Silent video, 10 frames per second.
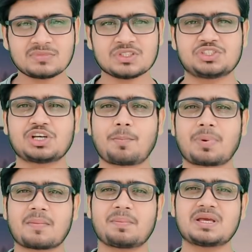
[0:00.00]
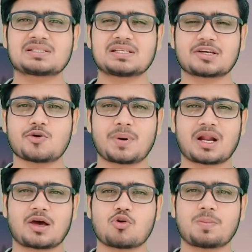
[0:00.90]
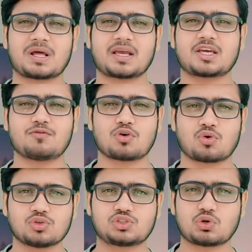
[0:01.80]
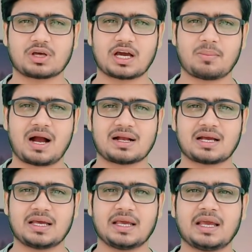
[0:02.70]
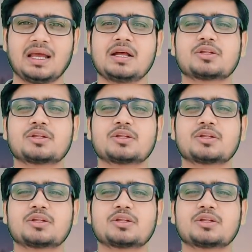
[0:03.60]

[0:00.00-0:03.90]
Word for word: जब परमवीर सिंह के ऊपर आरोप लगे कि वो रूस छोड़कर भाग गए हैं